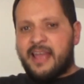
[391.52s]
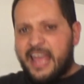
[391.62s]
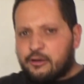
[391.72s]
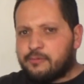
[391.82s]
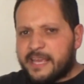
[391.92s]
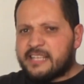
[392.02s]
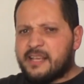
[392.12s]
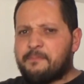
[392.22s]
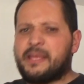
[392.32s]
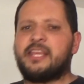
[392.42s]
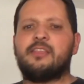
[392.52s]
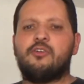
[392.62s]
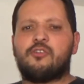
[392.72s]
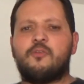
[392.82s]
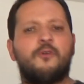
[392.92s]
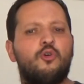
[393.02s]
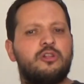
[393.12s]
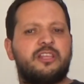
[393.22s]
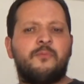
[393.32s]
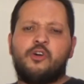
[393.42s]
e hubiese pedido como
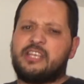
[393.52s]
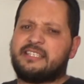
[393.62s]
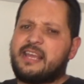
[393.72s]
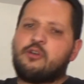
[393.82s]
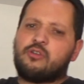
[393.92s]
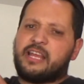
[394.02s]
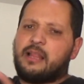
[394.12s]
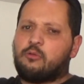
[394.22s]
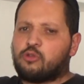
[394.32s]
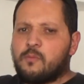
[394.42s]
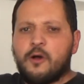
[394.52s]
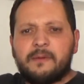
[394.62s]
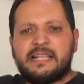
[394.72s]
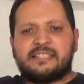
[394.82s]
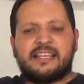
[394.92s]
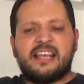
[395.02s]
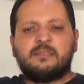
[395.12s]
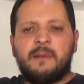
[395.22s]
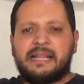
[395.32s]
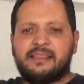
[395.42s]
último deseo que el automóvil se
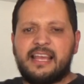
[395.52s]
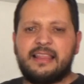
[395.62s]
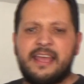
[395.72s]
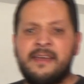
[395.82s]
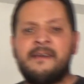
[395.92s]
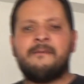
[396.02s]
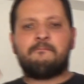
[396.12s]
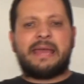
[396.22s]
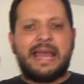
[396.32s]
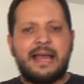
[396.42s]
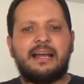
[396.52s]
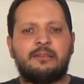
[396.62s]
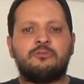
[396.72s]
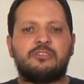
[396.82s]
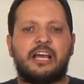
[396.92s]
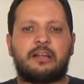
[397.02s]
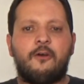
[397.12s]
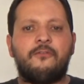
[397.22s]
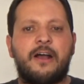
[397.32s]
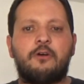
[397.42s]
desmantele, me hagan un
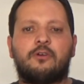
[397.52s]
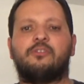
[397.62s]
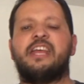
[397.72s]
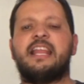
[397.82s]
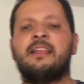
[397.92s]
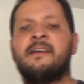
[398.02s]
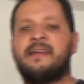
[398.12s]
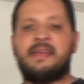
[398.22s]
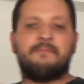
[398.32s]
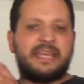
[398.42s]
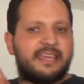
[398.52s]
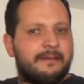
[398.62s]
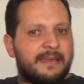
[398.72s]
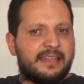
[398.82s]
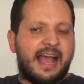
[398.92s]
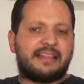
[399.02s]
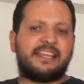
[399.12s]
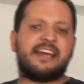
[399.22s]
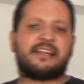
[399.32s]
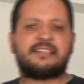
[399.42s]
sarcófago con él y me lleven a
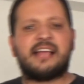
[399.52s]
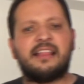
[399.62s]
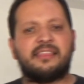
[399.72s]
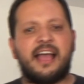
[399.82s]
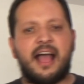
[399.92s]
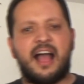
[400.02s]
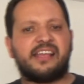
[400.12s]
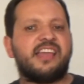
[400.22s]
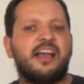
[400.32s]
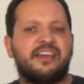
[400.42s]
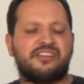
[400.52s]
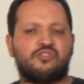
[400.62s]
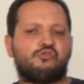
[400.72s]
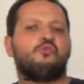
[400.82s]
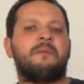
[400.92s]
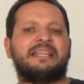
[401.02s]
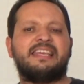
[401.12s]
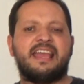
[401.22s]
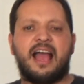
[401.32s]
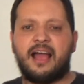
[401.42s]
Tierra Santa allá en
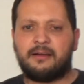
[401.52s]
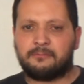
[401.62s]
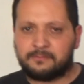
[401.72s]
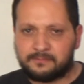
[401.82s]
Rumanía.